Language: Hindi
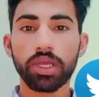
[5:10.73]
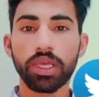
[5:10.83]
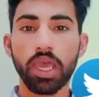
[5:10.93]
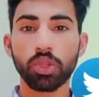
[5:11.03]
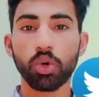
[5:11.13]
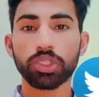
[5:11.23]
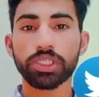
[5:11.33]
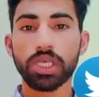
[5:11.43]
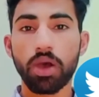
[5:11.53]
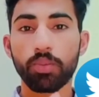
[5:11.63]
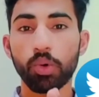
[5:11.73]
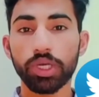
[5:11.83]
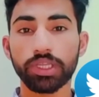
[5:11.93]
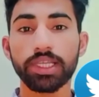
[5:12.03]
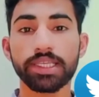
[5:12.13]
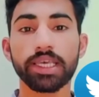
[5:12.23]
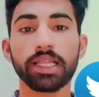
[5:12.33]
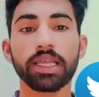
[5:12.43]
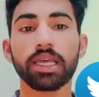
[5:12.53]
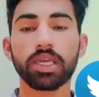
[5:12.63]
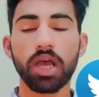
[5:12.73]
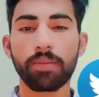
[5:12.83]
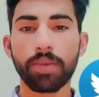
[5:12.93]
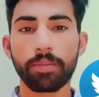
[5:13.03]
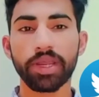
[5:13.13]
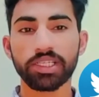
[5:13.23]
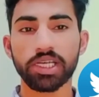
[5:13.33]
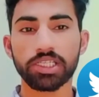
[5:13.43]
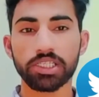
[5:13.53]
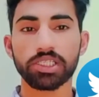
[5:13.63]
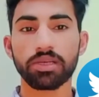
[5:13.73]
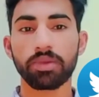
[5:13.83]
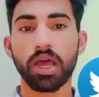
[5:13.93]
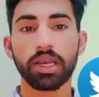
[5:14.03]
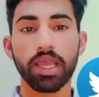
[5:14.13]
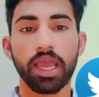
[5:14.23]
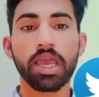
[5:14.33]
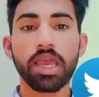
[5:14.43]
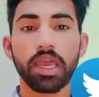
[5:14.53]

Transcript: ये दो चीज़ें आपको इतनी सेल देंगे यहाँ पे आपने अच्छी अच्छी चीज़ें बनानी है